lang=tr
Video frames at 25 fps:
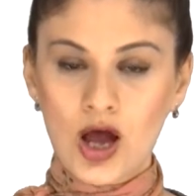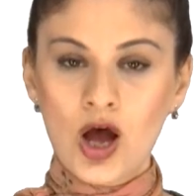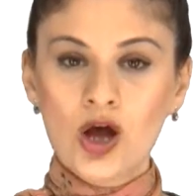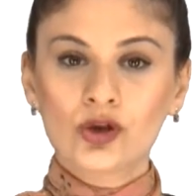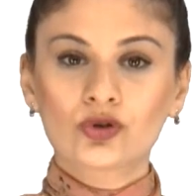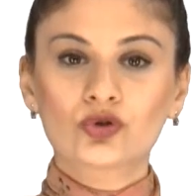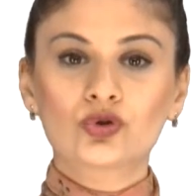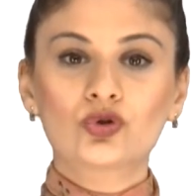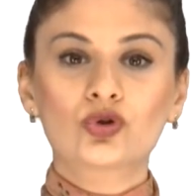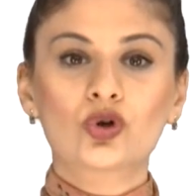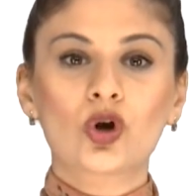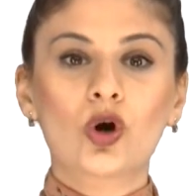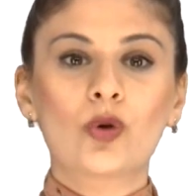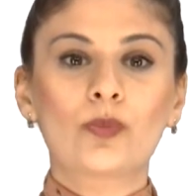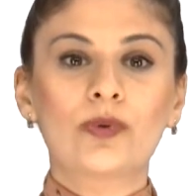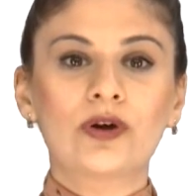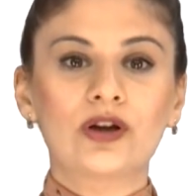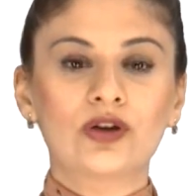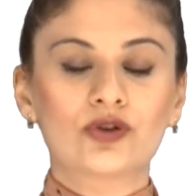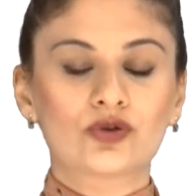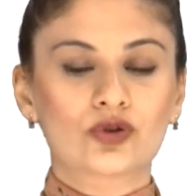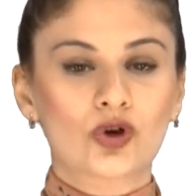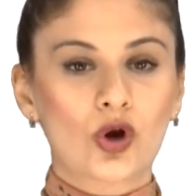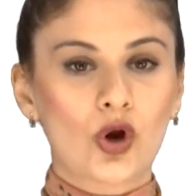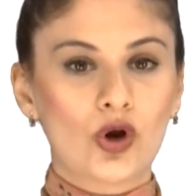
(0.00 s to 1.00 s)
Tur
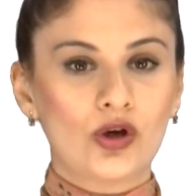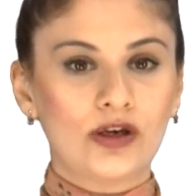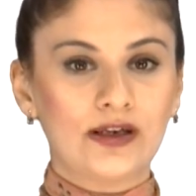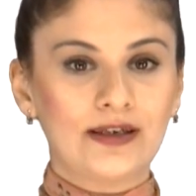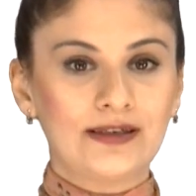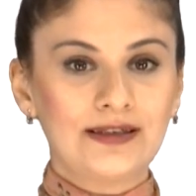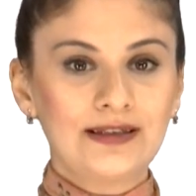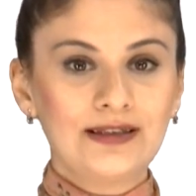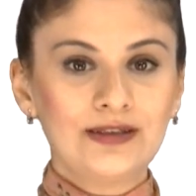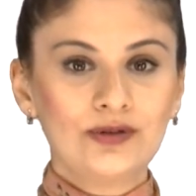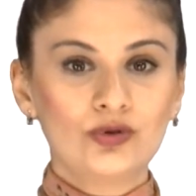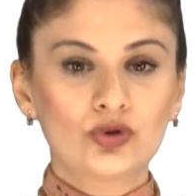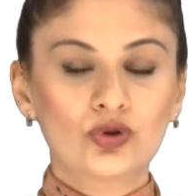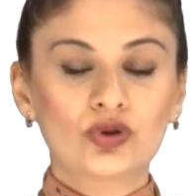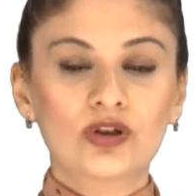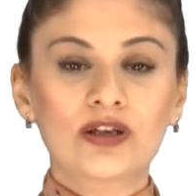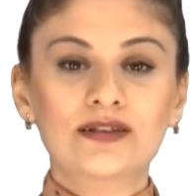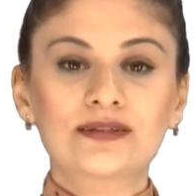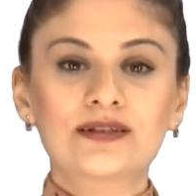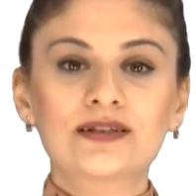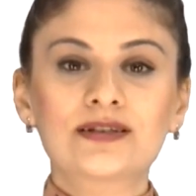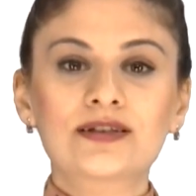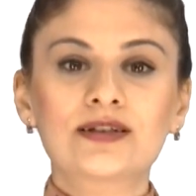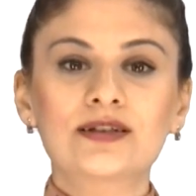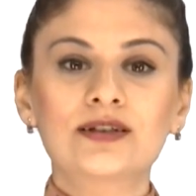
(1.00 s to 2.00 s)
operatörleri
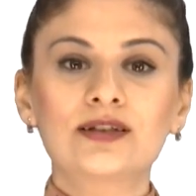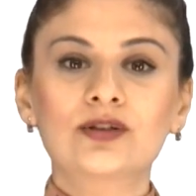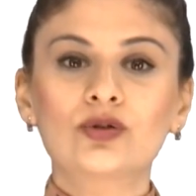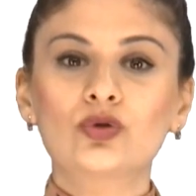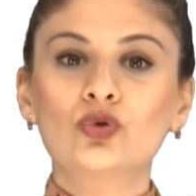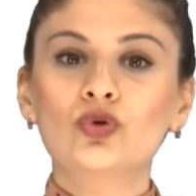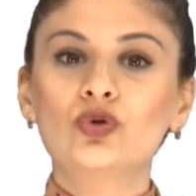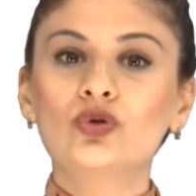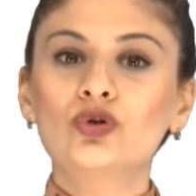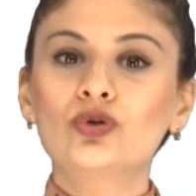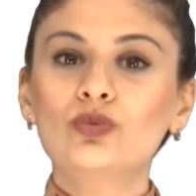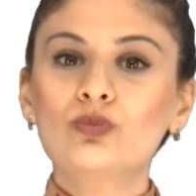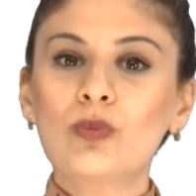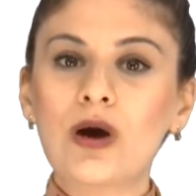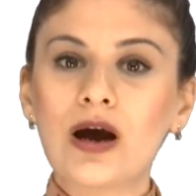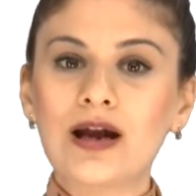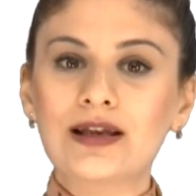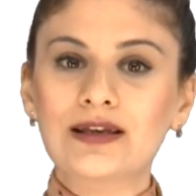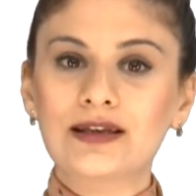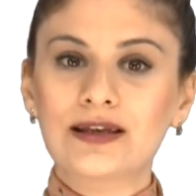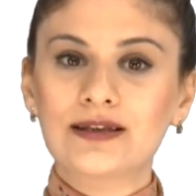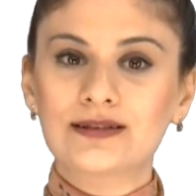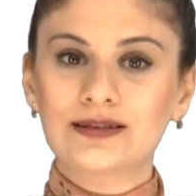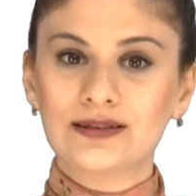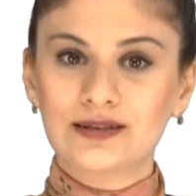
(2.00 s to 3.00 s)
tüketicinin ürün
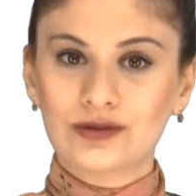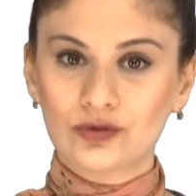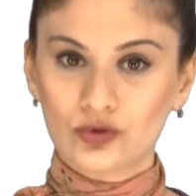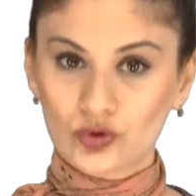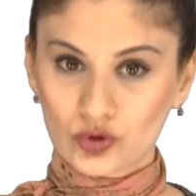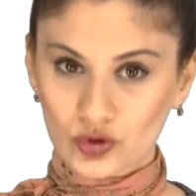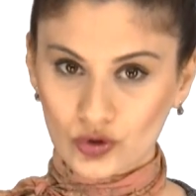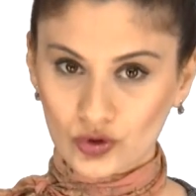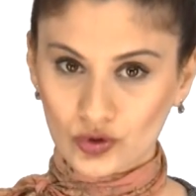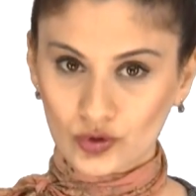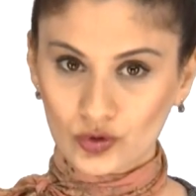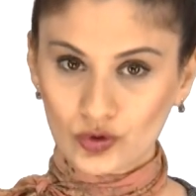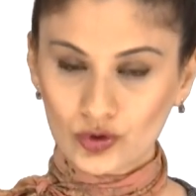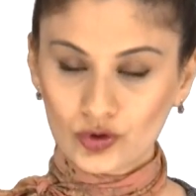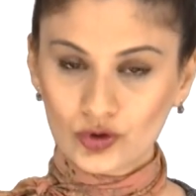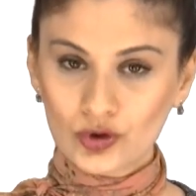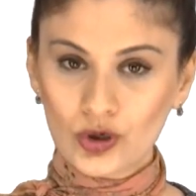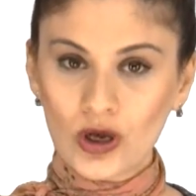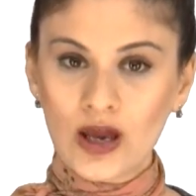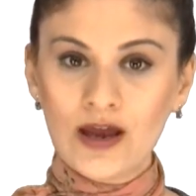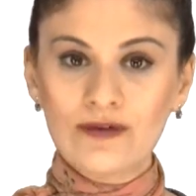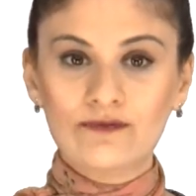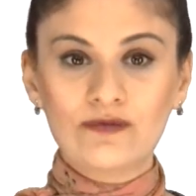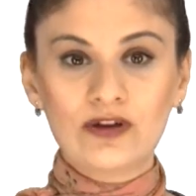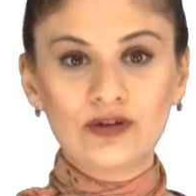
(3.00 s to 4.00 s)
maliyetini düşürür
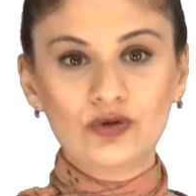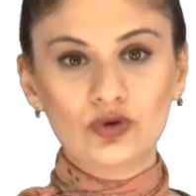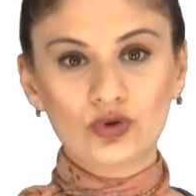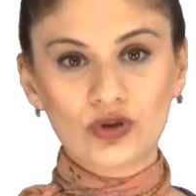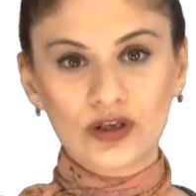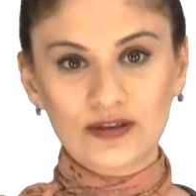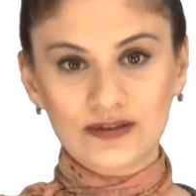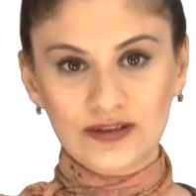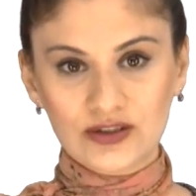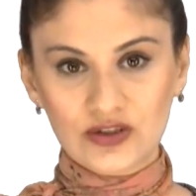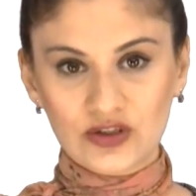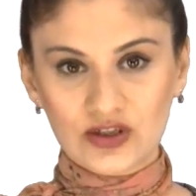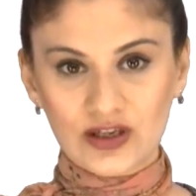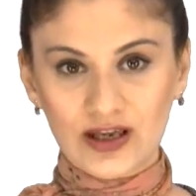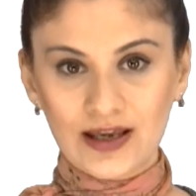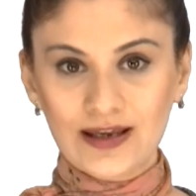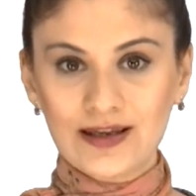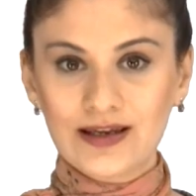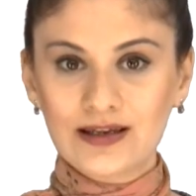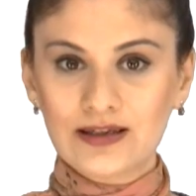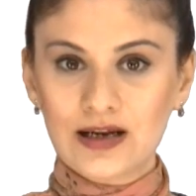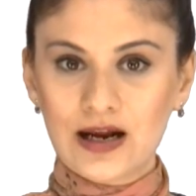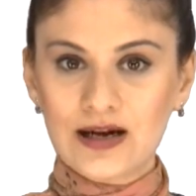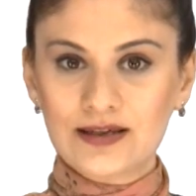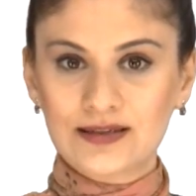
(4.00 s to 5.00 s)
ve tüketiciye
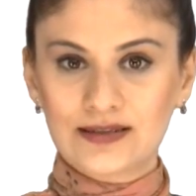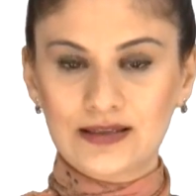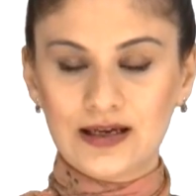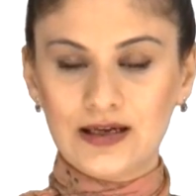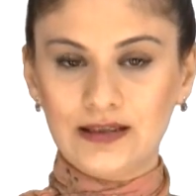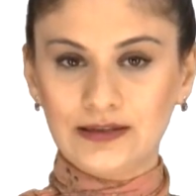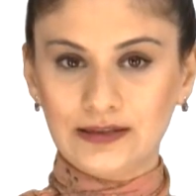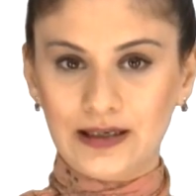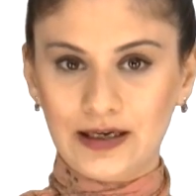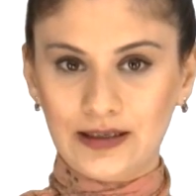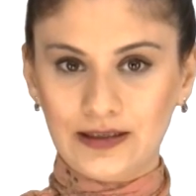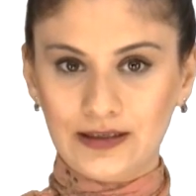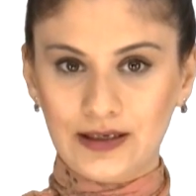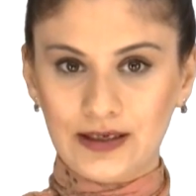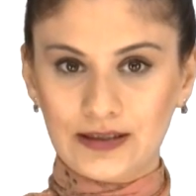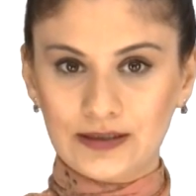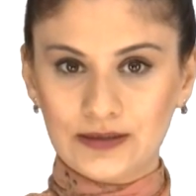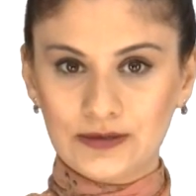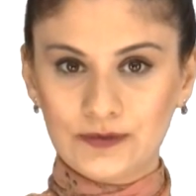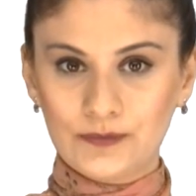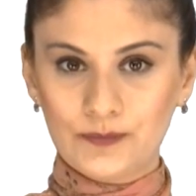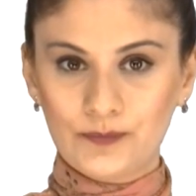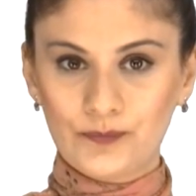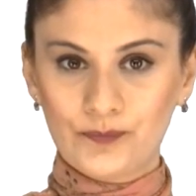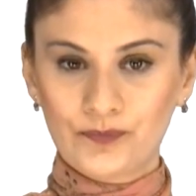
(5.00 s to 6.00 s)
yarar sağlarlar.
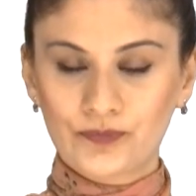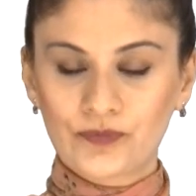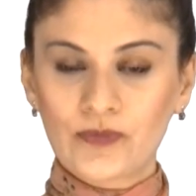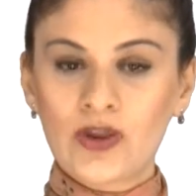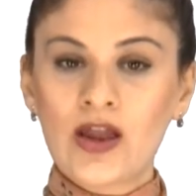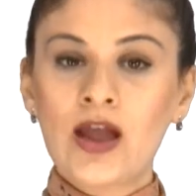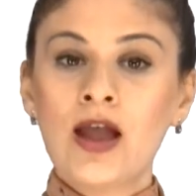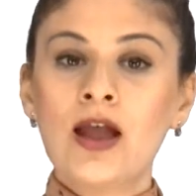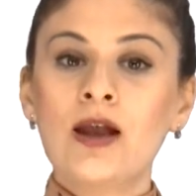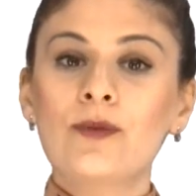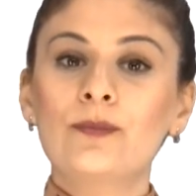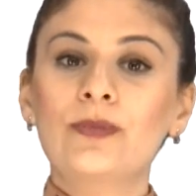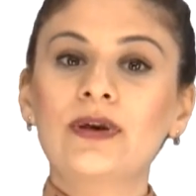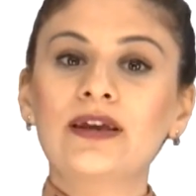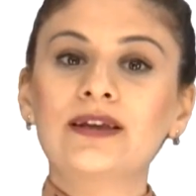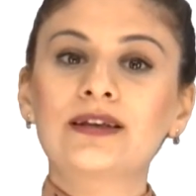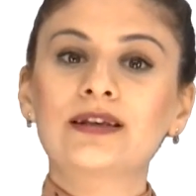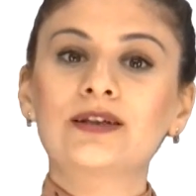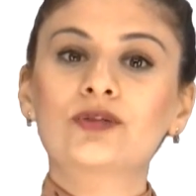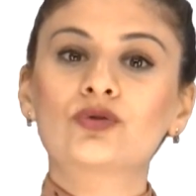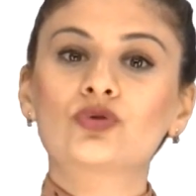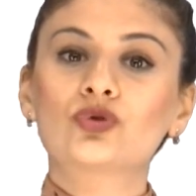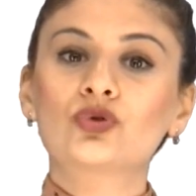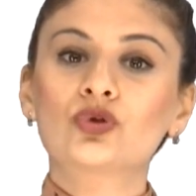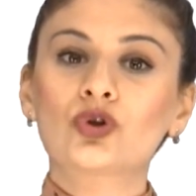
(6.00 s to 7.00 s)

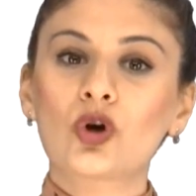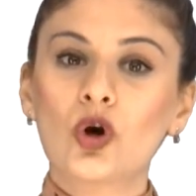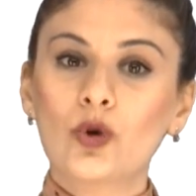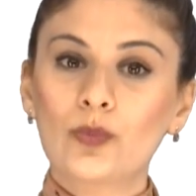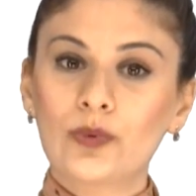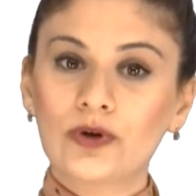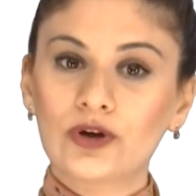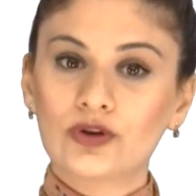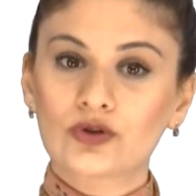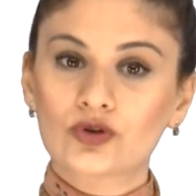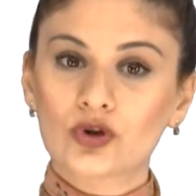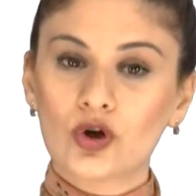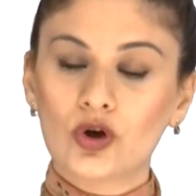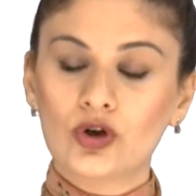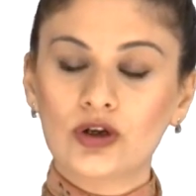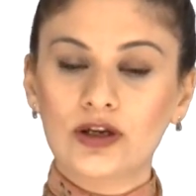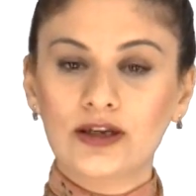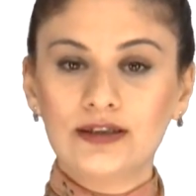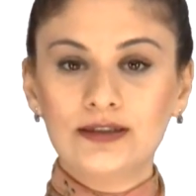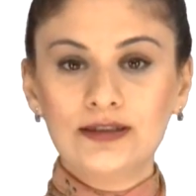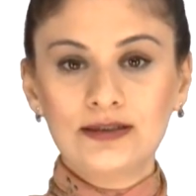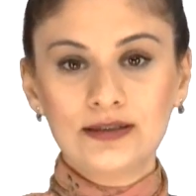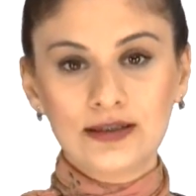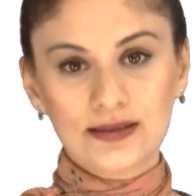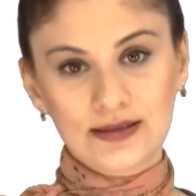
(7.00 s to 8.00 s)
Peki tur
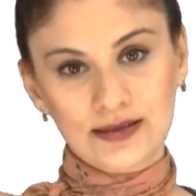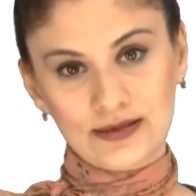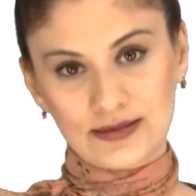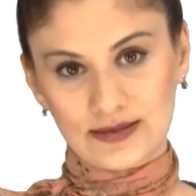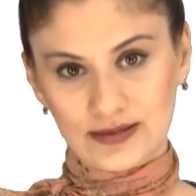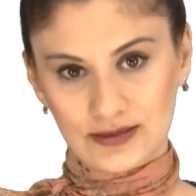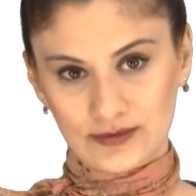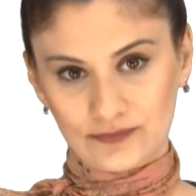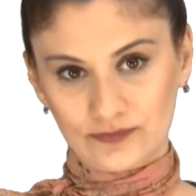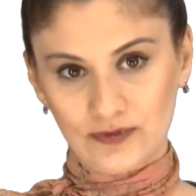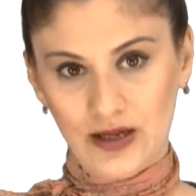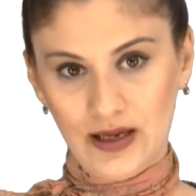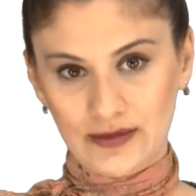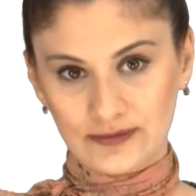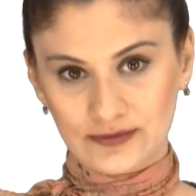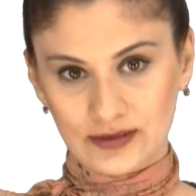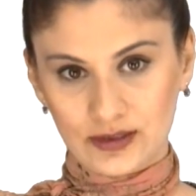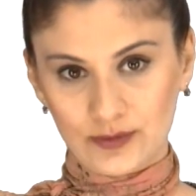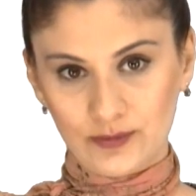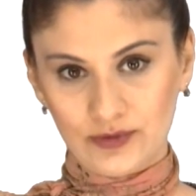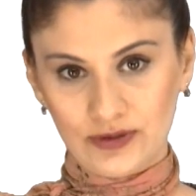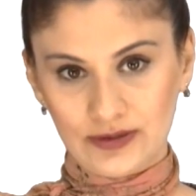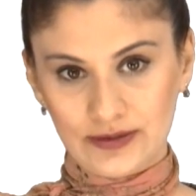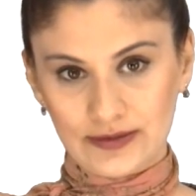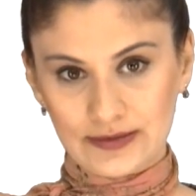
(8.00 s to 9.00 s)
operatörlerini nasıl
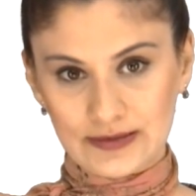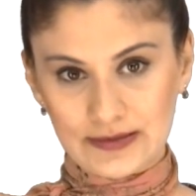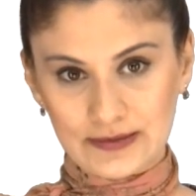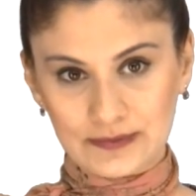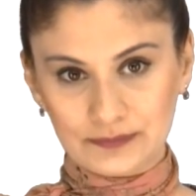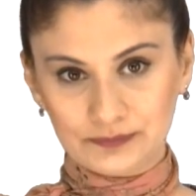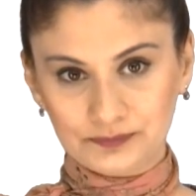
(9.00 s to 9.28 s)
sınıflandırabiliriz?